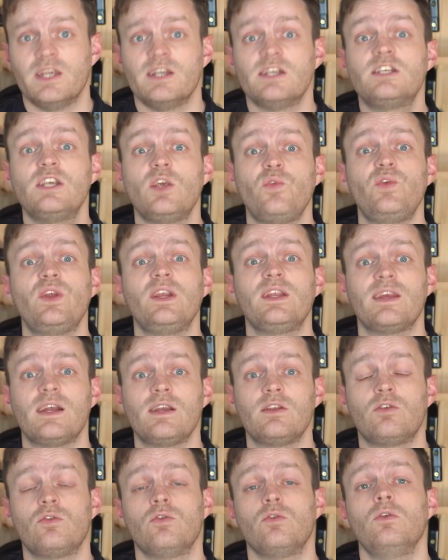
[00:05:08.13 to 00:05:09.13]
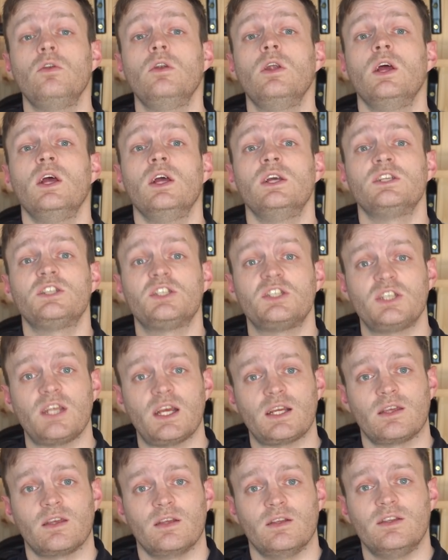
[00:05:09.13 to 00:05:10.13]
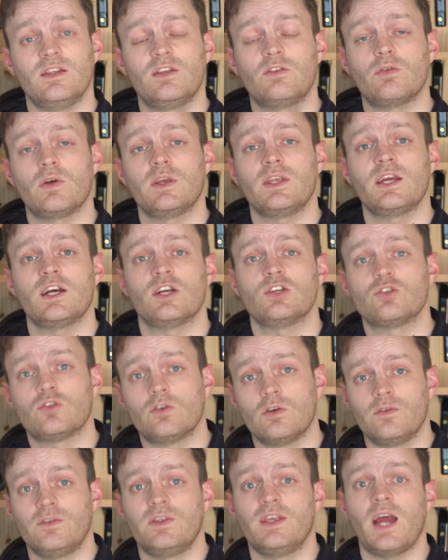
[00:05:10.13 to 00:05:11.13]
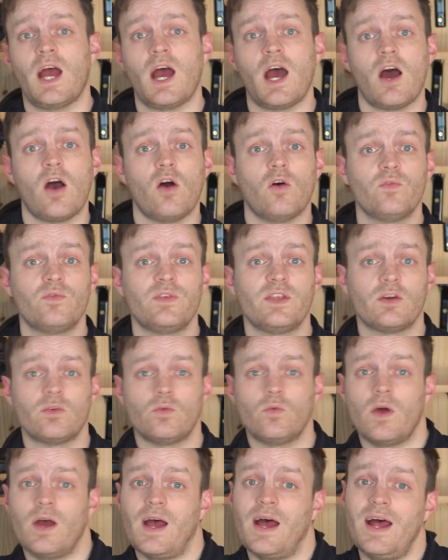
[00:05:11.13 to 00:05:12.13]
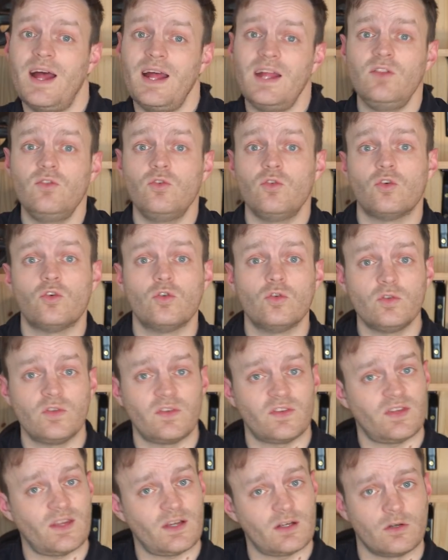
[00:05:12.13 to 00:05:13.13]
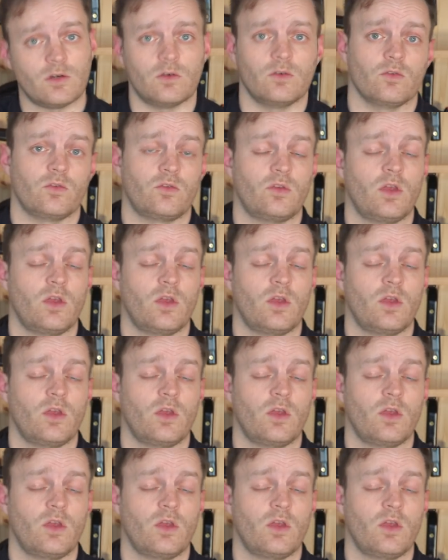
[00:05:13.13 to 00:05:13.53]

J'ai fait le calcul, chaque nettoyage revient à environ 1,50€.